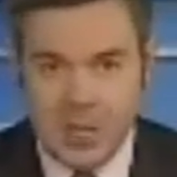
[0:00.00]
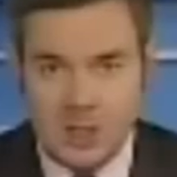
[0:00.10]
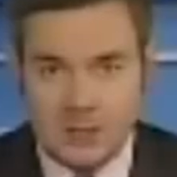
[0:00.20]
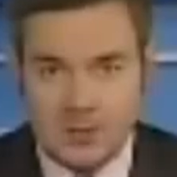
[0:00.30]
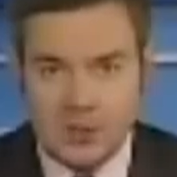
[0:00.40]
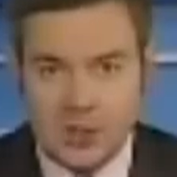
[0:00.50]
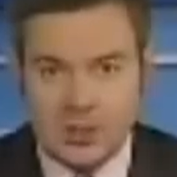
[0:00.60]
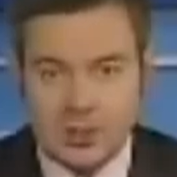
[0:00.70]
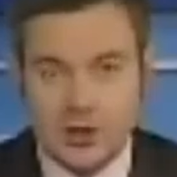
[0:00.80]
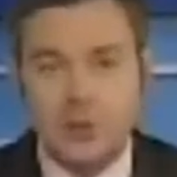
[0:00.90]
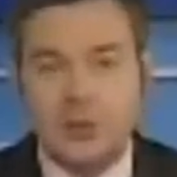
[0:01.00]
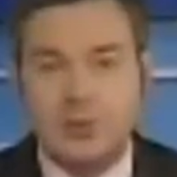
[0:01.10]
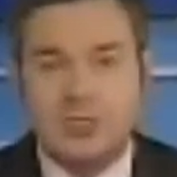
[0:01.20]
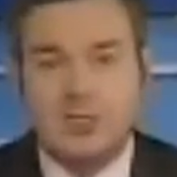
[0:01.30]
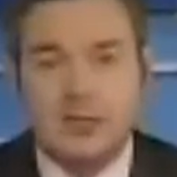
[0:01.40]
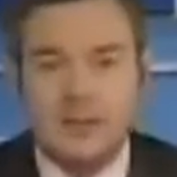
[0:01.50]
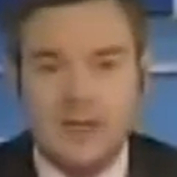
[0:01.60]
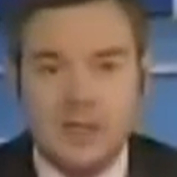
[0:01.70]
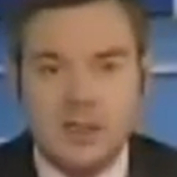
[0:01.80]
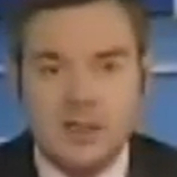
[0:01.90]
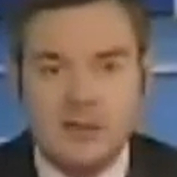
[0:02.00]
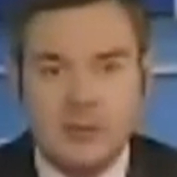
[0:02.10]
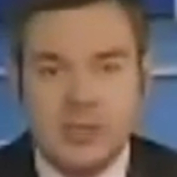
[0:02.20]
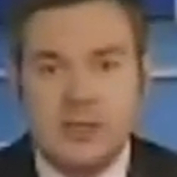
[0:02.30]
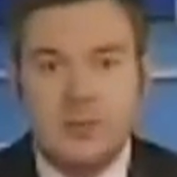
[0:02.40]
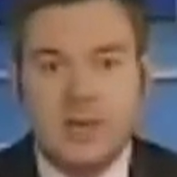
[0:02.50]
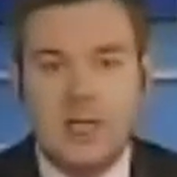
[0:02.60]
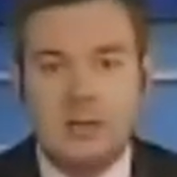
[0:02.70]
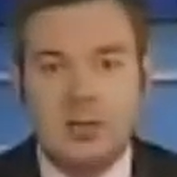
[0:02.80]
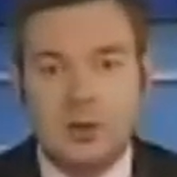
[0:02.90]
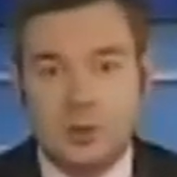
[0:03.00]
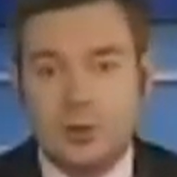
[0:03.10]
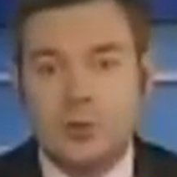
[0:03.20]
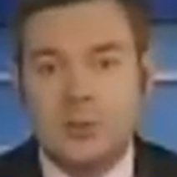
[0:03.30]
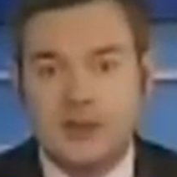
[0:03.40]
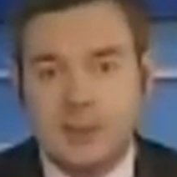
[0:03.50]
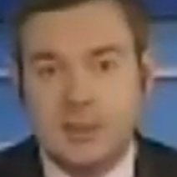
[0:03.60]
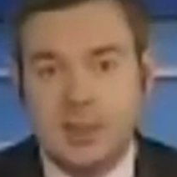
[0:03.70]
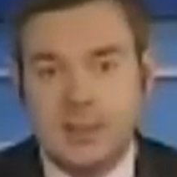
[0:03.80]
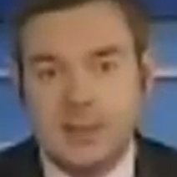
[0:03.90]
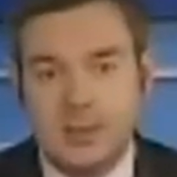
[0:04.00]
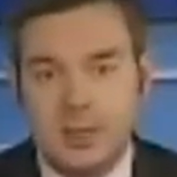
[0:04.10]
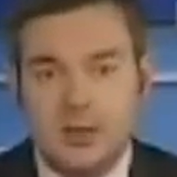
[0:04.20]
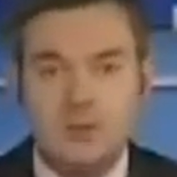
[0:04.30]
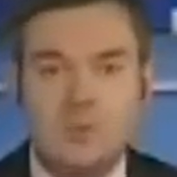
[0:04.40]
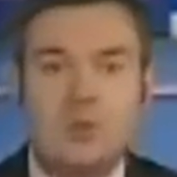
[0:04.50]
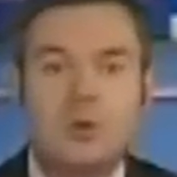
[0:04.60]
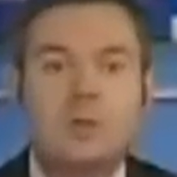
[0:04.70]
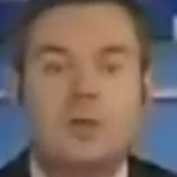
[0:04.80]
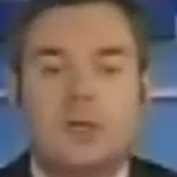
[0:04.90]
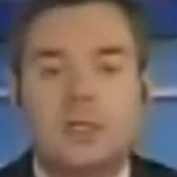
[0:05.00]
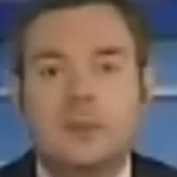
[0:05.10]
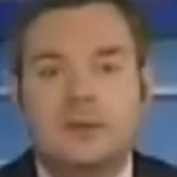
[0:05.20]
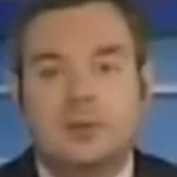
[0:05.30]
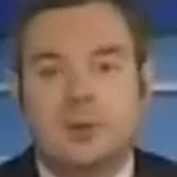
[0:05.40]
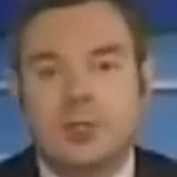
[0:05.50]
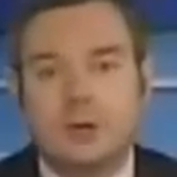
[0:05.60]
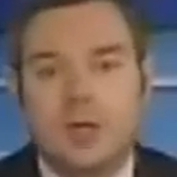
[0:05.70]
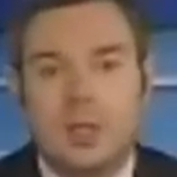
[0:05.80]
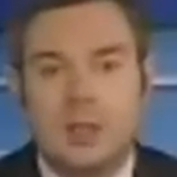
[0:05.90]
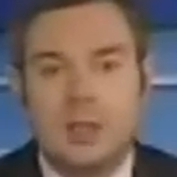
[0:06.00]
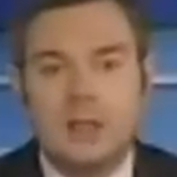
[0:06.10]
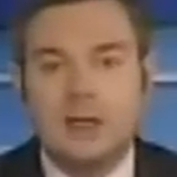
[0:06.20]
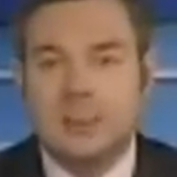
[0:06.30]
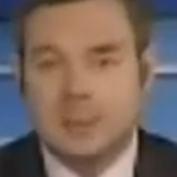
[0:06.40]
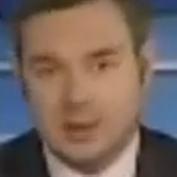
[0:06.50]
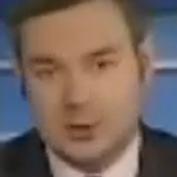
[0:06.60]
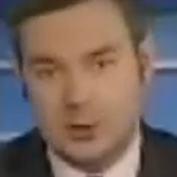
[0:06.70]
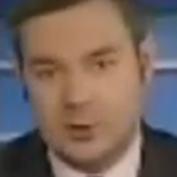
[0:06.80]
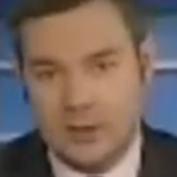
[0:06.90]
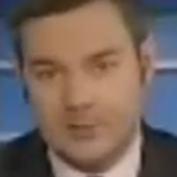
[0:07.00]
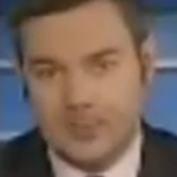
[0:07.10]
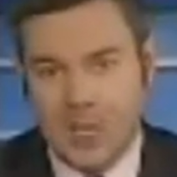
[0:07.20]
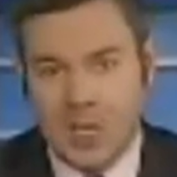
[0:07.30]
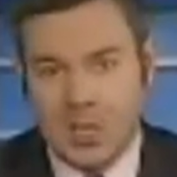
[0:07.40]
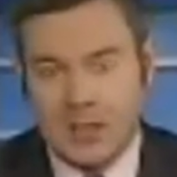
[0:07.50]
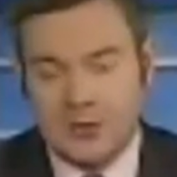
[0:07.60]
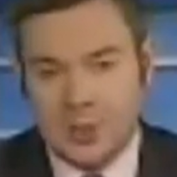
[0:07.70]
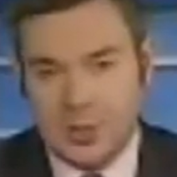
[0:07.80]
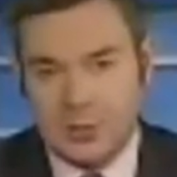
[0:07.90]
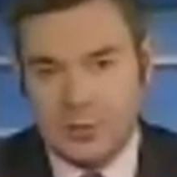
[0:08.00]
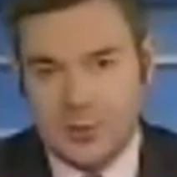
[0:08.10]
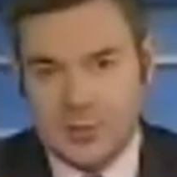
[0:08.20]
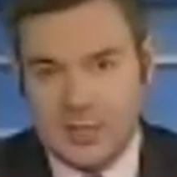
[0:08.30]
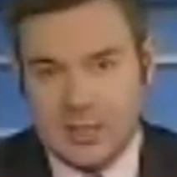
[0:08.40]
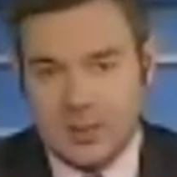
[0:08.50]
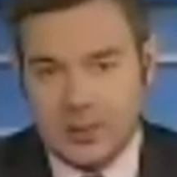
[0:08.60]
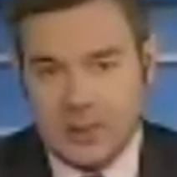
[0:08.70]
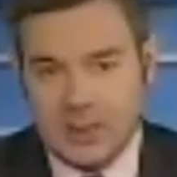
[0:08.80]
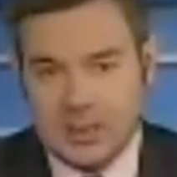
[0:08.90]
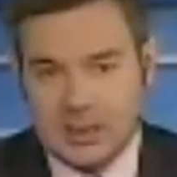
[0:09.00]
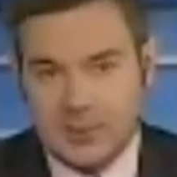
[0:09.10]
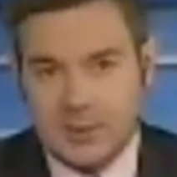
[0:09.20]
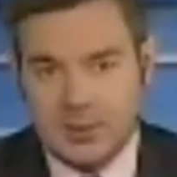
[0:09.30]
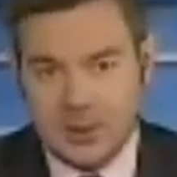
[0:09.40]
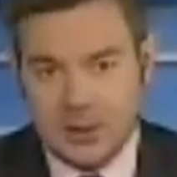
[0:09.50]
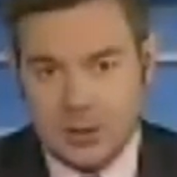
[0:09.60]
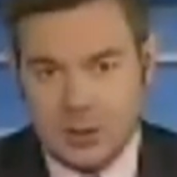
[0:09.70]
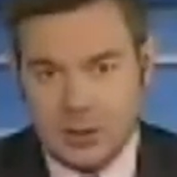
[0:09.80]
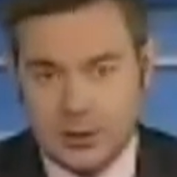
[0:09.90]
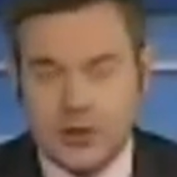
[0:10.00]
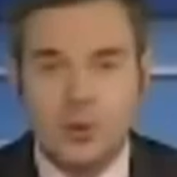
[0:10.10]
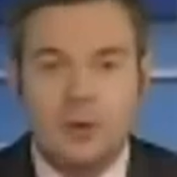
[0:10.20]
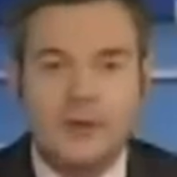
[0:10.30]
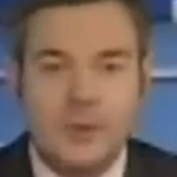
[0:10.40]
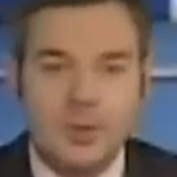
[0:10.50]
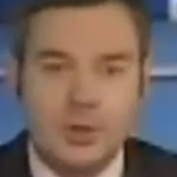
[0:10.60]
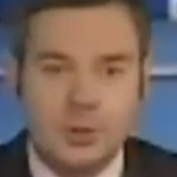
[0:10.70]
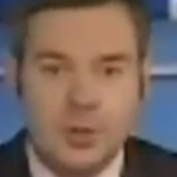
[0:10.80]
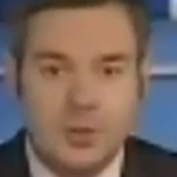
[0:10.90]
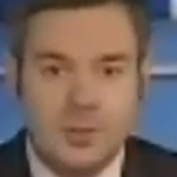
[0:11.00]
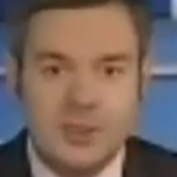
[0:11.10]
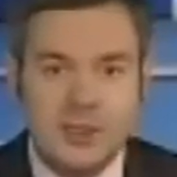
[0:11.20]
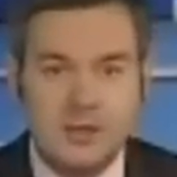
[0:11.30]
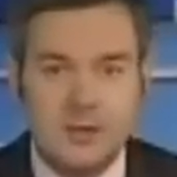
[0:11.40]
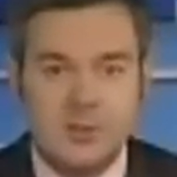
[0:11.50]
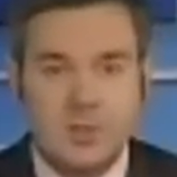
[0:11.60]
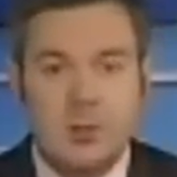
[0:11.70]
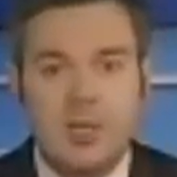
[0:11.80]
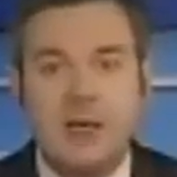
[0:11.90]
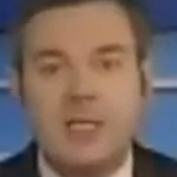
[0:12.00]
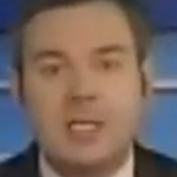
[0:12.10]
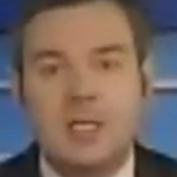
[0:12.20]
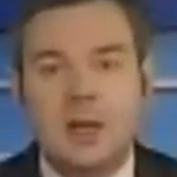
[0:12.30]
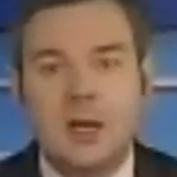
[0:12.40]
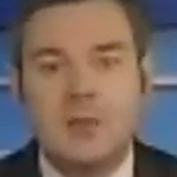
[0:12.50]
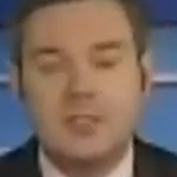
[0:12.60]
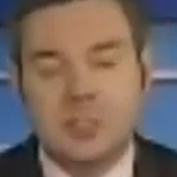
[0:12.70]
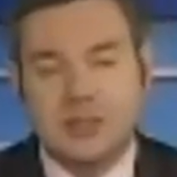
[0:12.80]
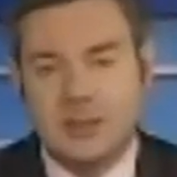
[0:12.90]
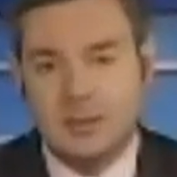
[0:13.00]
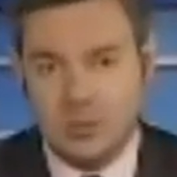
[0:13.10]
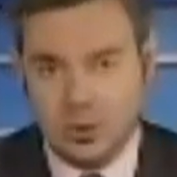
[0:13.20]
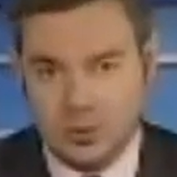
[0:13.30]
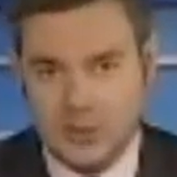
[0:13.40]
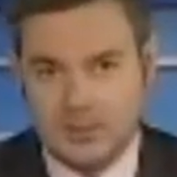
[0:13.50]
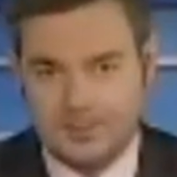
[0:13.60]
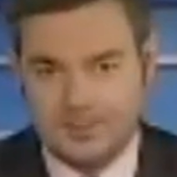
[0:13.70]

Примечательно, что это представление – совместный проект Росгосцирка и знаменитого ученого и телеведущего Николая Дроздова. Вчера он специально приехал на премьеру и нашел время, чтобы побеседовать с моим коллегой Вячеславом Холмсом.